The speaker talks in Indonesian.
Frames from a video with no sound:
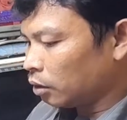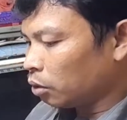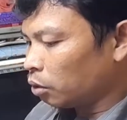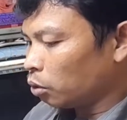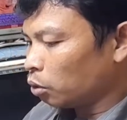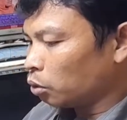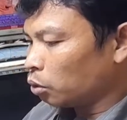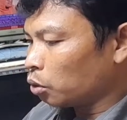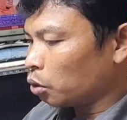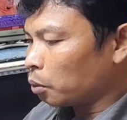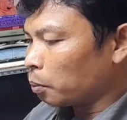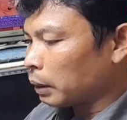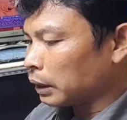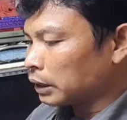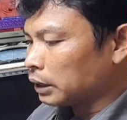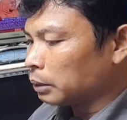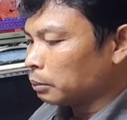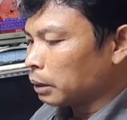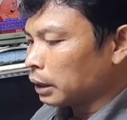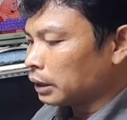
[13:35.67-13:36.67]
untuk
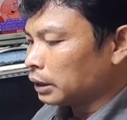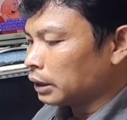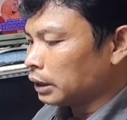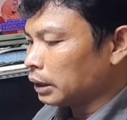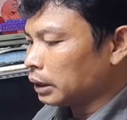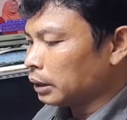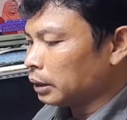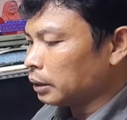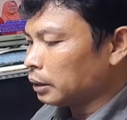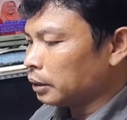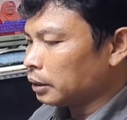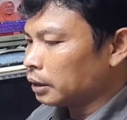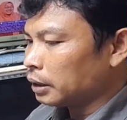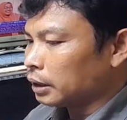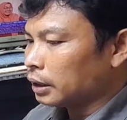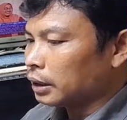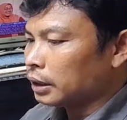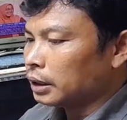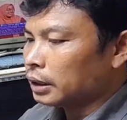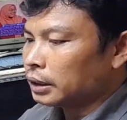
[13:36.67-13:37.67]
masing-masing
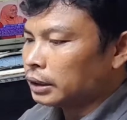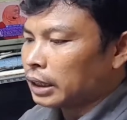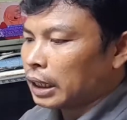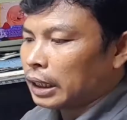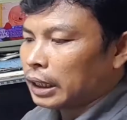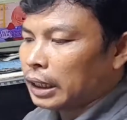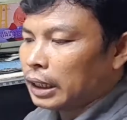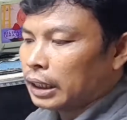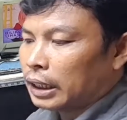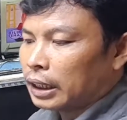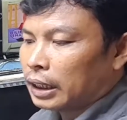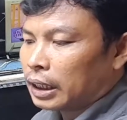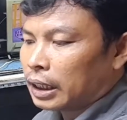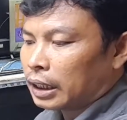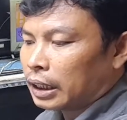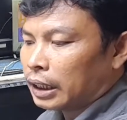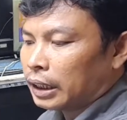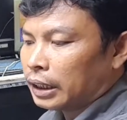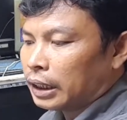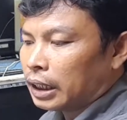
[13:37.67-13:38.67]
e, channel ya,
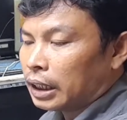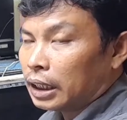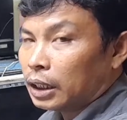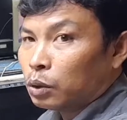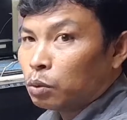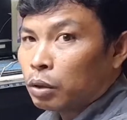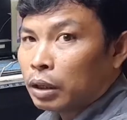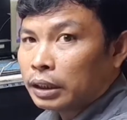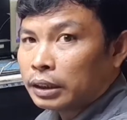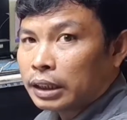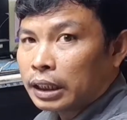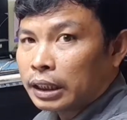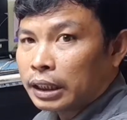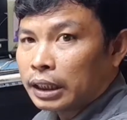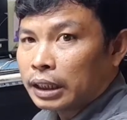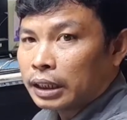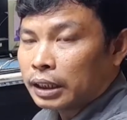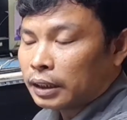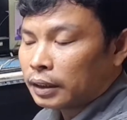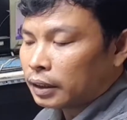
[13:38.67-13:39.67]
karena ini ada dua
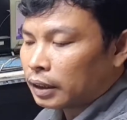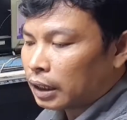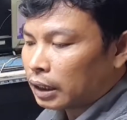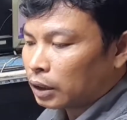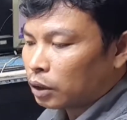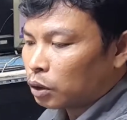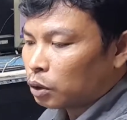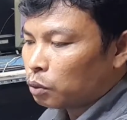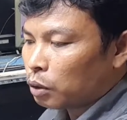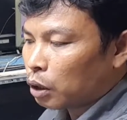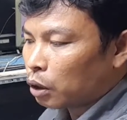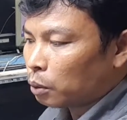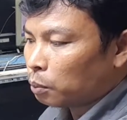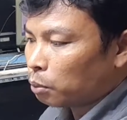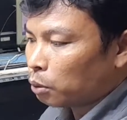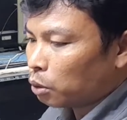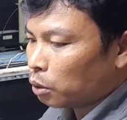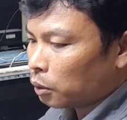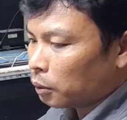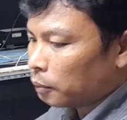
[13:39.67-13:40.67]
channel ya, atau dua
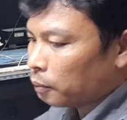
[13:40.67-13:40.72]
output